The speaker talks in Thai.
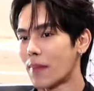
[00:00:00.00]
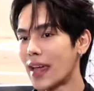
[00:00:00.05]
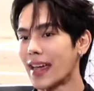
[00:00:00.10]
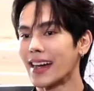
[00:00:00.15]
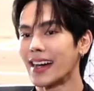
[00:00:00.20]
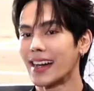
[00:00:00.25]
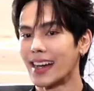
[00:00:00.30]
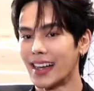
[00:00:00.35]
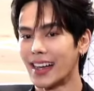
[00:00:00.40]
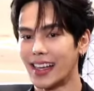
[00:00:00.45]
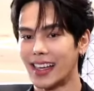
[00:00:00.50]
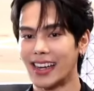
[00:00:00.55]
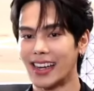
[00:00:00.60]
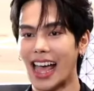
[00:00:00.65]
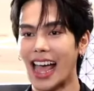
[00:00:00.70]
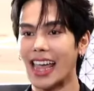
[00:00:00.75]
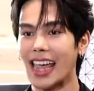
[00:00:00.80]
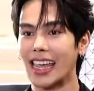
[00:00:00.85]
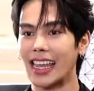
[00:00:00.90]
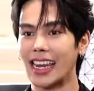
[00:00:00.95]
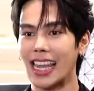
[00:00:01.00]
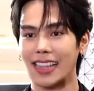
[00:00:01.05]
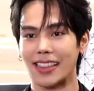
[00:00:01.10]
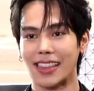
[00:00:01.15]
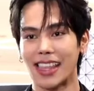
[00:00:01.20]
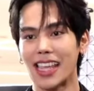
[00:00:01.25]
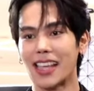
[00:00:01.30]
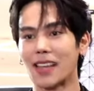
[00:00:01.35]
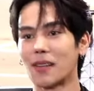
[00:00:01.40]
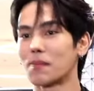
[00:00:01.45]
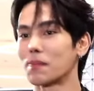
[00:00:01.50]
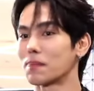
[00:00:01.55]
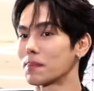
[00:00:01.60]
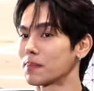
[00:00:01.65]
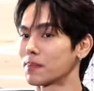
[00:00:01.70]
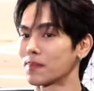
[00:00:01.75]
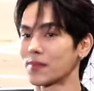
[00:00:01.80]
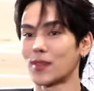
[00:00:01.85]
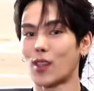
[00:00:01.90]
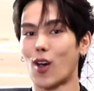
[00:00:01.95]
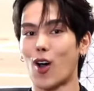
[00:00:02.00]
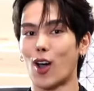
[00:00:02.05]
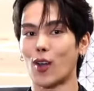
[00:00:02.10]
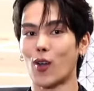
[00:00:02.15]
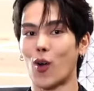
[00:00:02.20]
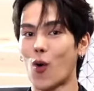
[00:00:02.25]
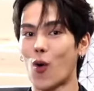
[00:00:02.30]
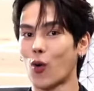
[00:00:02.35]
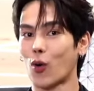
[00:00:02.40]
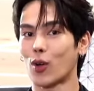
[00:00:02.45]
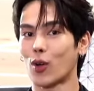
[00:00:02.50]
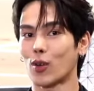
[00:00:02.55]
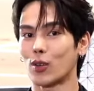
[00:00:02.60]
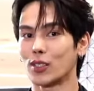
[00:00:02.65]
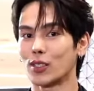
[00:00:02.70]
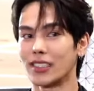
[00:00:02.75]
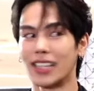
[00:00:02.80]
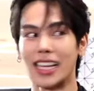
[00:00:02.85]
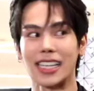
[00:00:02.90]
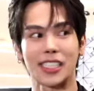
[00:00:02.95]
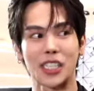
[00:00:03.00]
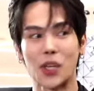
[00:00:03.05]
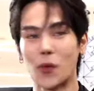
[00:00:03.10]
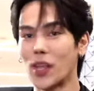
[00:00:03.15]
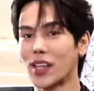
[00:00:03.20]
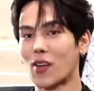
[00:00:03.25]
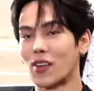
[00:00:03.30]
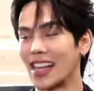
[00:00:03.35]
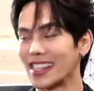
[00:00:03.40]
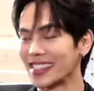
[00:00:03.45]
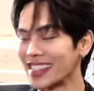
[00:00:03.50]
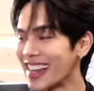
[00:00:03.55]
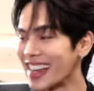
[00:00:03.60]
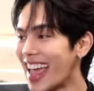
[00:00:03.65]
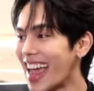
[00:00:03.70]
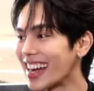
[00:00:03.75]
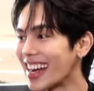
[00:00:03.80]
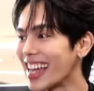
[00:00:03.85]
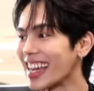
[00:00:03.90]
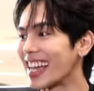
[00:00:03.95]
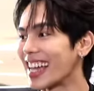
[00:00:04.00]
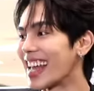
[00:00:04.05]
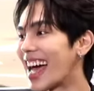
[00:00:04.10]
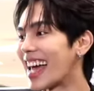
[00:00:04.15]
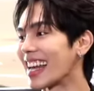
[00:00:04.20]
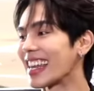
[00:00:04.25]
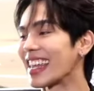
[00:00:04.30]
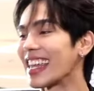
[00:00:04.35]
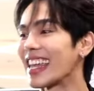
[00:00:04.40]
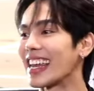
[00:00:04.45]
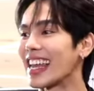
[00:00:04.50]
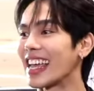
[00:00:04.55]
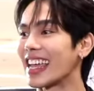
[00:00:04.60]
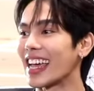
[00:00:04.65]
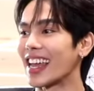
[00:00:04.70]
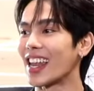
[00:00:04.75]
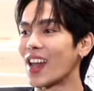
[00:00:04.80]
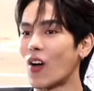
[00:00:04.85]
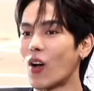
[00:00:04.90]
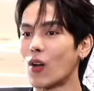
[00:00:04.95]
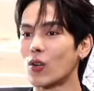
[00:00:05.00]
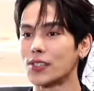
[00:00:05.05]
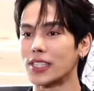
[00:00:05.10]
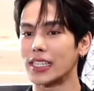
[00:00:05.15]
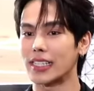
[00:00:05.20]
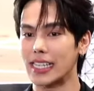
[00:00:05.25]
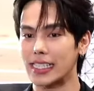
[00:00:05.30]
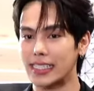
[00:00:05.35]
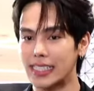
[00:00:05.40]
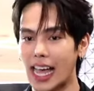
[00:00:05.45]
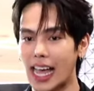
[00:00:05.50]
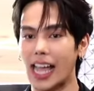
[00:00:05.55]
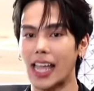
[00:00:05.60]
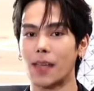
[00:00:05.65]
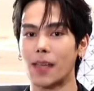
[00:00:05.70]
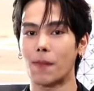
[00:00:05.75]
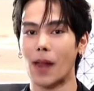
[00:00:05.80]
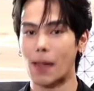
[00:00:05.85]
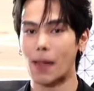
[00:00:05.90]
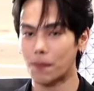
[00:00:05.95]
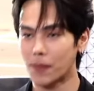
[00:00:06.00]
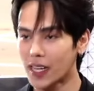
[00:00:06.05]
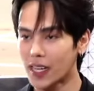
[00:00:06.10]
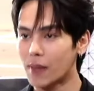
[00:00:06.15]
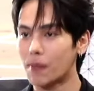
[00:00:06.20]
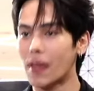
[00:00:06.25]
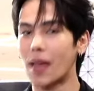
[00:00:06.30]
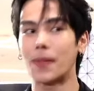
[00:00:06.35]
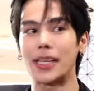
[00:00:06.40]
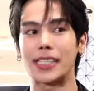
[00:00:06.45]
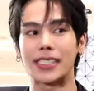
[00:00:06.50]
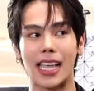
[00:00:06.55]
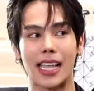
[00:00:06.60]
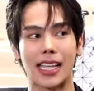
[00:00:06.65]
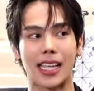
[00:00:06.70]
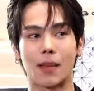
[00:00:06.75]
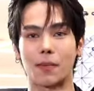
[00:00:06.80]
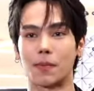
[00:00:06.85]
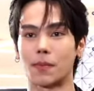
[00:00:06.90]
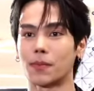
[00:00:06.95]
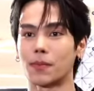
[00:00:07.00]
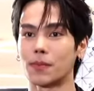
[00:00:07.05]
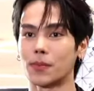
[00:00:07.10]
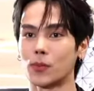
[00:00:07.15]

ไม่เคยได้เลตติ้งตอน 6 ในชีวิตของแสดงได้ขนาดนี้อะไรเงี้ยเราก็รู้สึกดีใจ ปรับปื้มแอพพิเชียกับ